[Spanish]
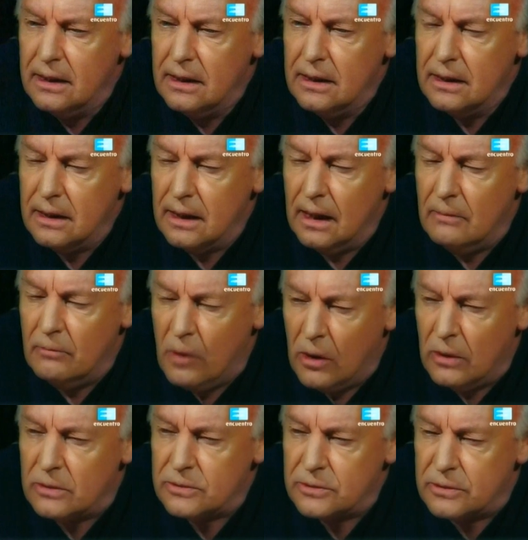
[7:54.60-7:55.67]
del
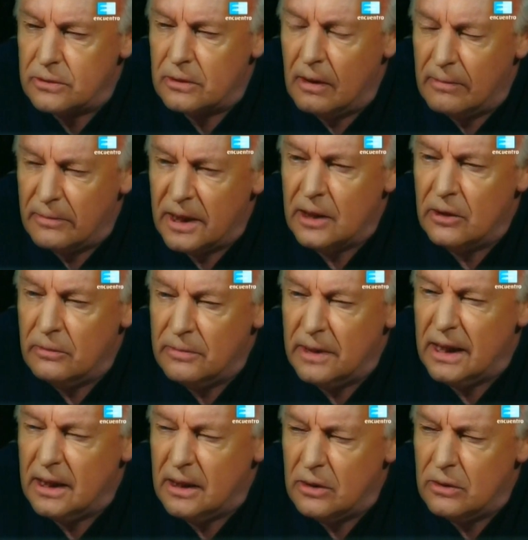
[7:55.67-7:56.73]
monstruo, amigo
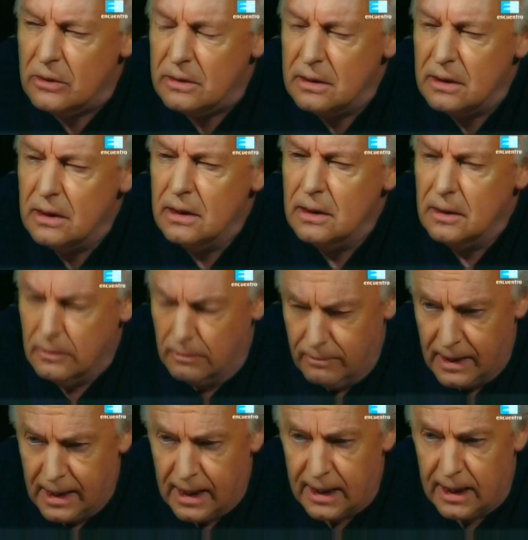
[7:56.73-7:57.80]
mío,
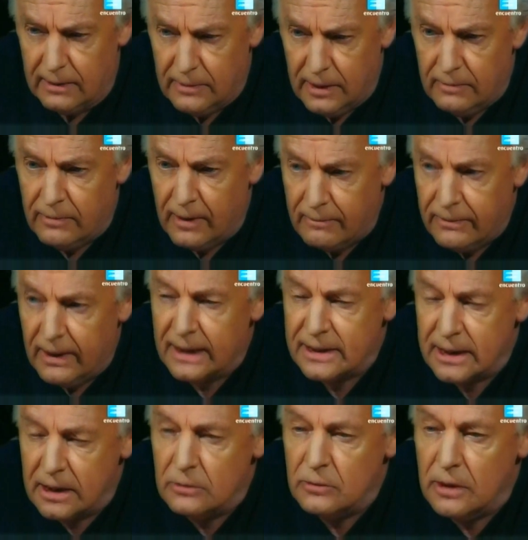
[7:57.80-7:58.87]
para que mi papá
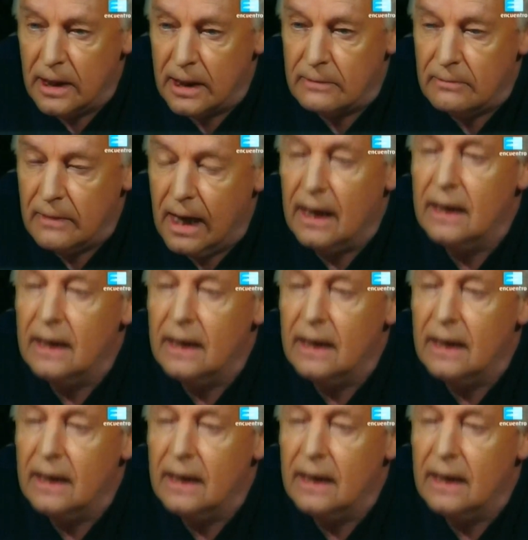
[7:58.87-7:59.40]
se duerma